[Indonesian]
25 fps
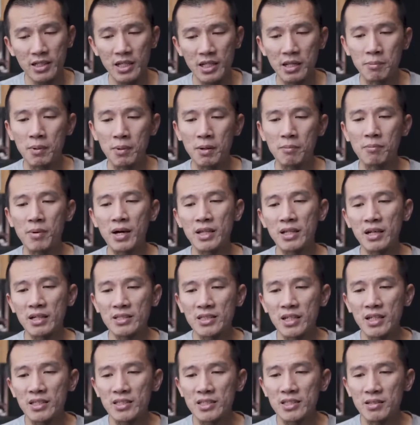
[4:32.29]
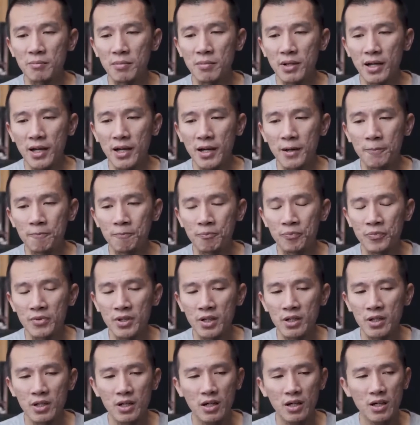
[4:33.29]
Jadi perbatasan sebelah
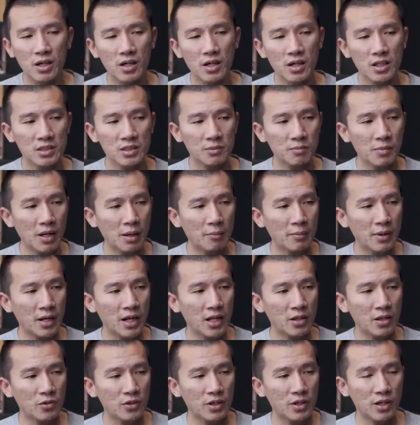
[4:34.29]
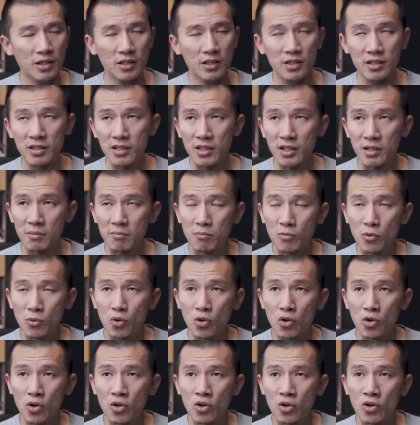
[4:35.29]
uh, sebelah mana tuh ya?
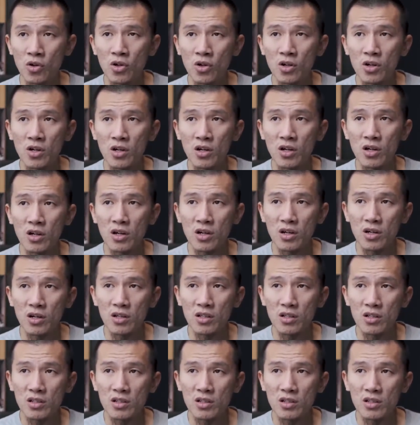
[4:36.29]
Timur, uh, eh,